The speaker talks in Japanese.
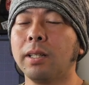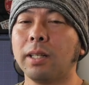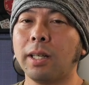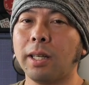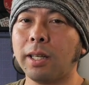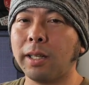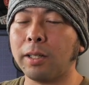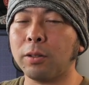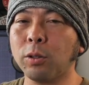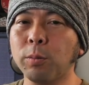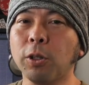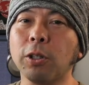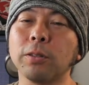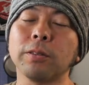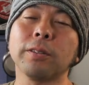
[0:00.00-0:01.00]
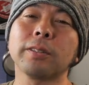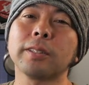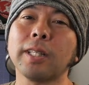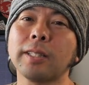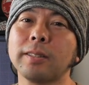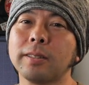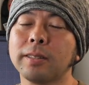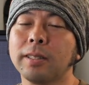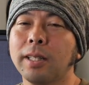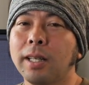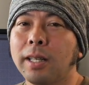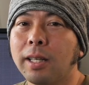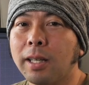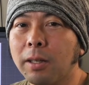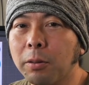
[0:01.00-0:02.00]
えー、どうも、うずです。
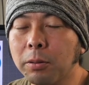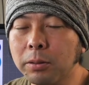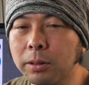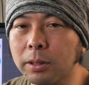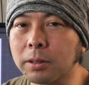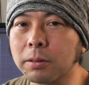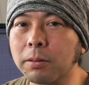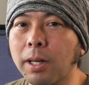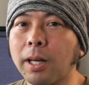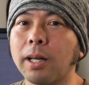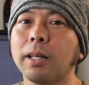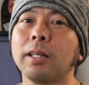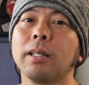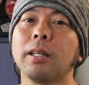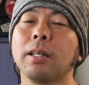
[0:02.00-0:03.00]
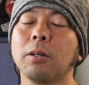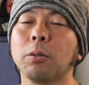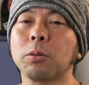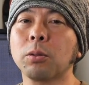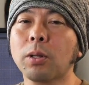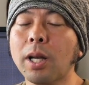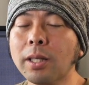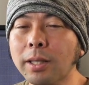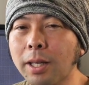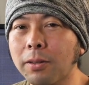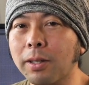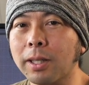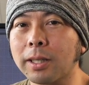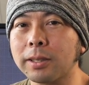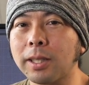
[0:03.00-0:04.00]
えー、本日は、えー、音関係
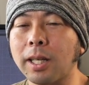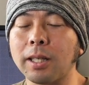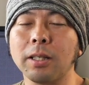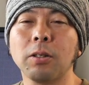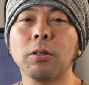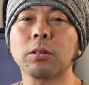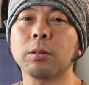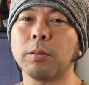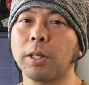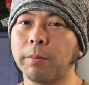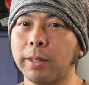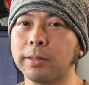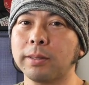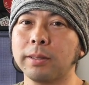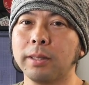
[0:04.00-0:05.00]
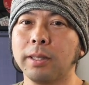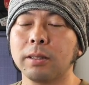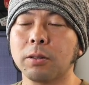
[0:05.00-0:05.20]
の話でいこうと思います。